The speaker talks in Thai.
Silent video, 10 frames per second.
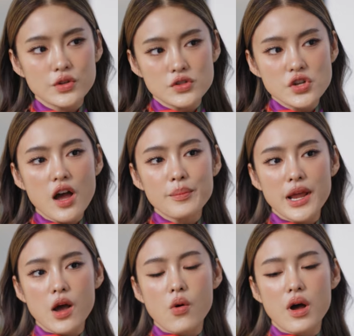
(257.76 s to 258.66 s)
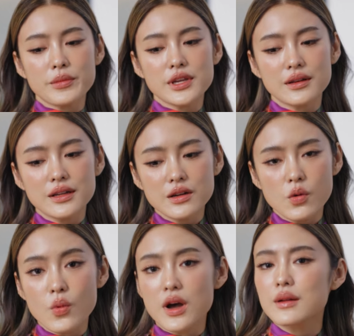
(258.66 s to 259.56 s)
โยชอบแนวความคิดเรื่อง
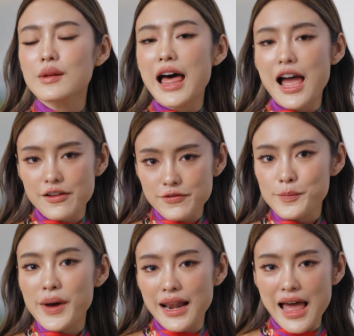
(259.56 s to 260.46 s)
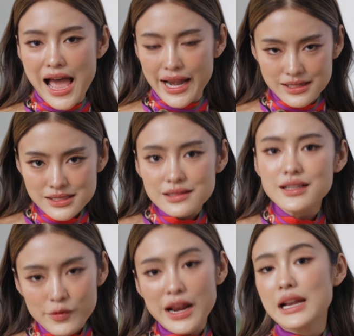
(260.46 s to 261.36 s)
work life balance
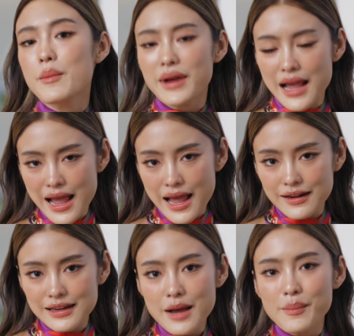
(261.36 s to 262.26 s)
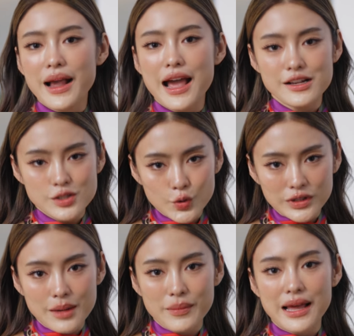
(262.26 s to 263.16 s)
เวลาทำงานทำงานสุด
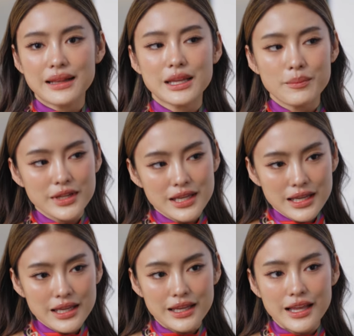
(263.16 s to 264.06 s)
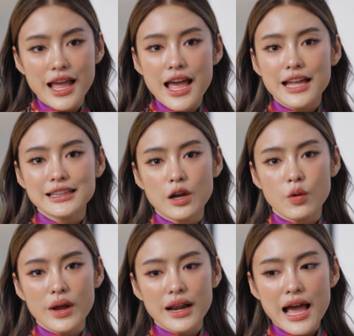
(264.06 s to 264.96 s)
ทำงานเต็มที่ แต่
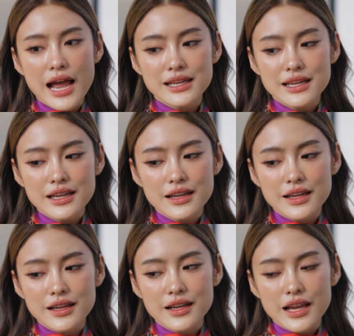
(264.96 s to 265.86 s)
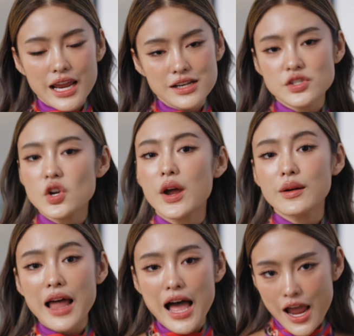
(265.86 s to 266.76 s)
เวลาที่ enjoy
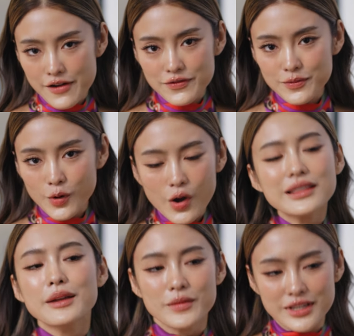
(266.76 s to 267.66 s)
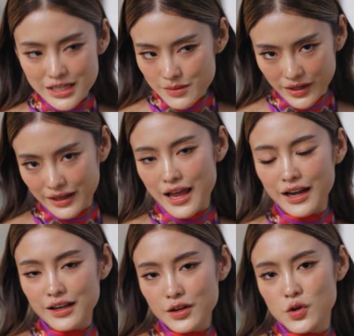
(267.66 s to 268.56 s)
life ก็เต็มที่เหมือนกัน
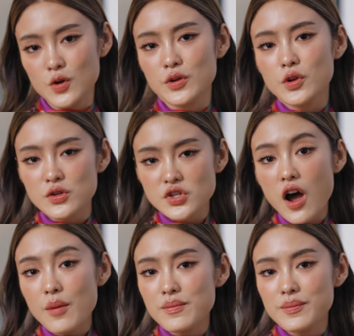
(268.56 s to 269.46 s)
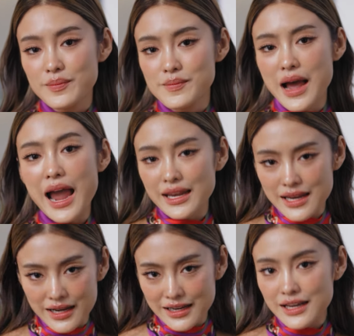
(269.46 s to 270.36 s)
โยโยชอบไอเดี
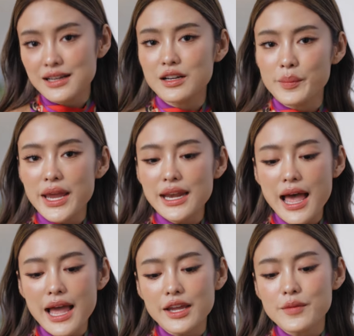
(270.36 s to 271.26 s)
ยนี้คือไม่ได้